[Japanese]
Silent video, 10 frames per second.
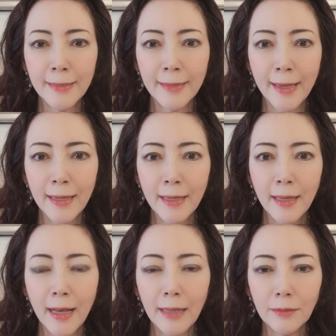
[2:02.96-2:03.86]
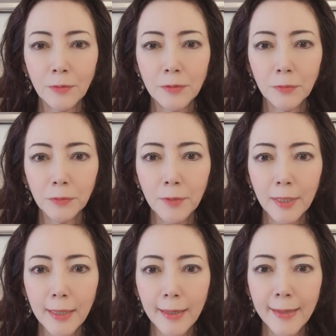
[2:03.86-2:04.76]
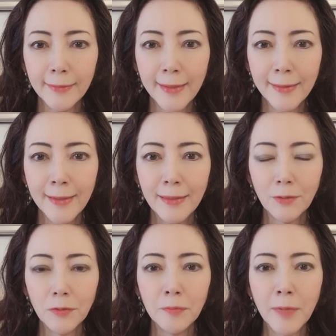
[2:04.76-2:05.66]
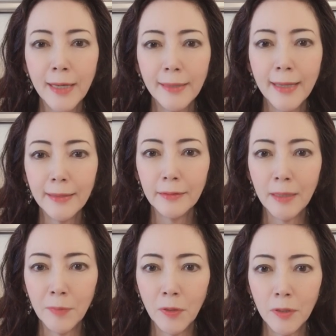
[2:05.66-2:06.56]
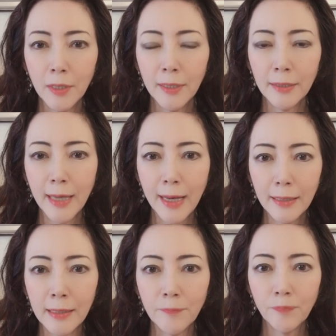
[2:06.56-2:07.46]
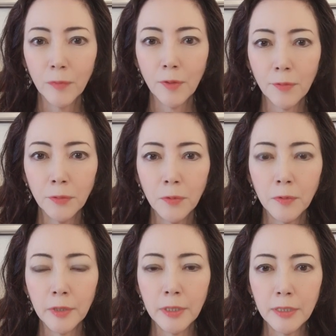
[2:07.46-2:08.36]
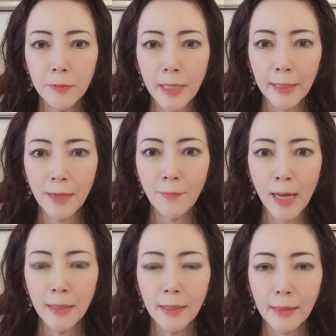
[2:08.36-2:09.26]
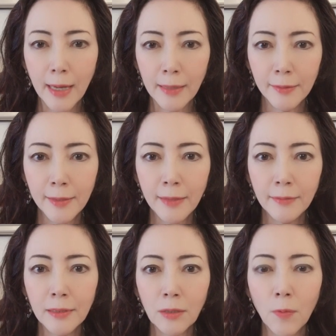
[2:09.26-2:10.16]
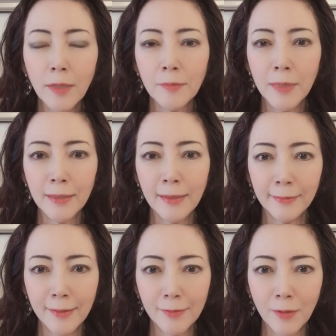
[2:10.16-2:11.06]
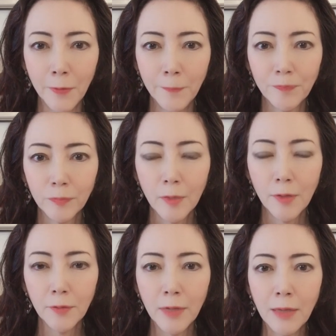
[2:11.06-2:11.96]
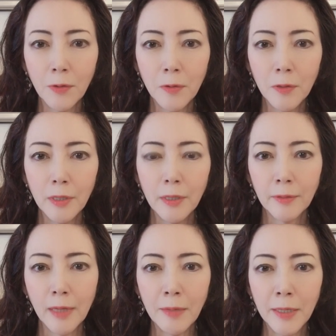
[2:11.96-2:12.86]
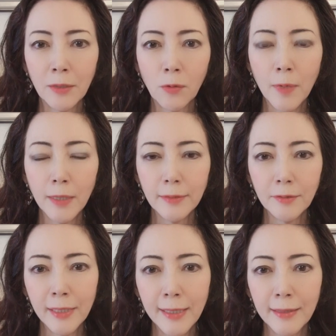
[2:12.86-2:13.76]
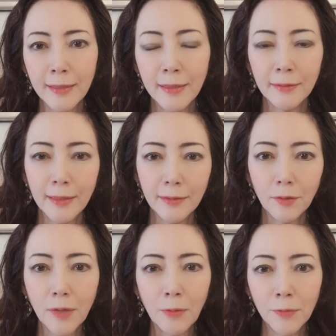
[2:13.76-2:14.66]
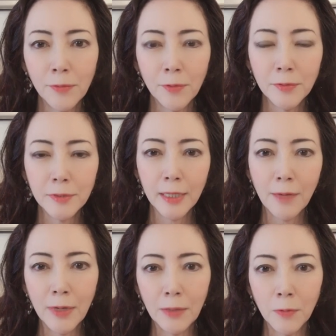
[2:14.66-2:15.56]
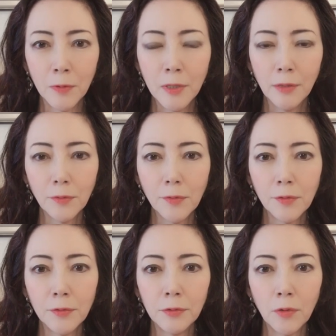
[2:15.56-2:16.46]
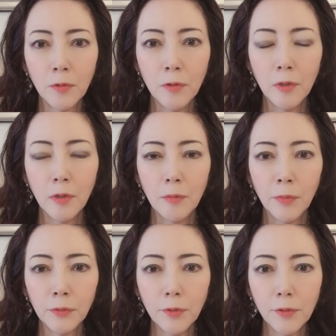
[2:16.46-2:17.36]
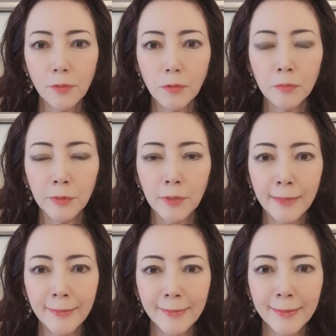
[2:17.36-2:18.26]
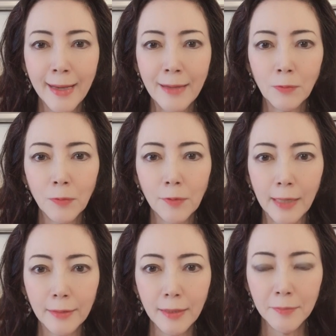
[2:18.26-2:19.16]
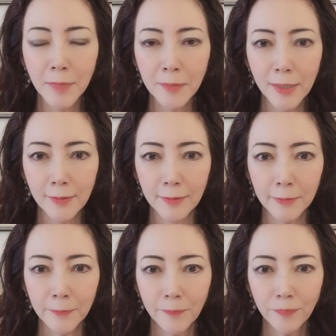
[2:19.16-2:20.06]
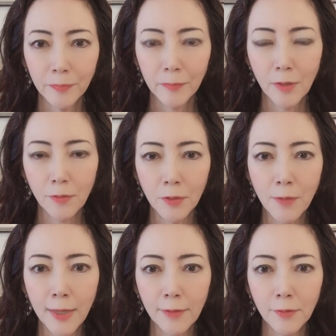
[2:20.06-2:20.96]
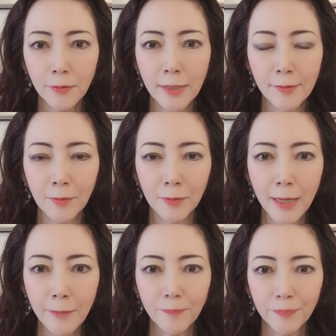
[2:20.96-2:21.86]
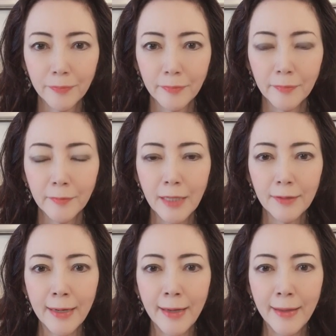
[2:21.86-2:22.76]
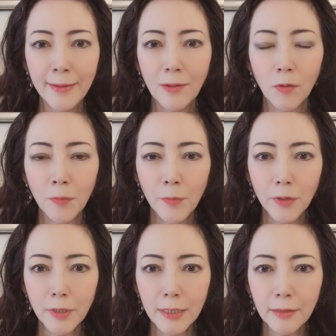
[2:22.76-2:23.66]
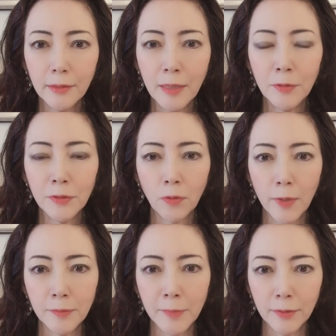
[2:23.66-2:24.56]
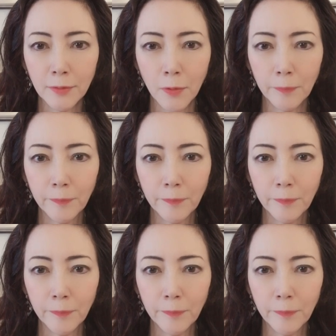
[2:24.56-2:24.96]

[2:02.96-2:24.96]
いてあとちょっとだけ変えたいという場合であってもやはりその一部だけは完全に壊すべきなんですよそれをあまり壊したくないなんとか温存して変わろうとするとものすごく無駄な時間を使ってしまいますそれは損ですよねですから思い切ってぶち壊しましょう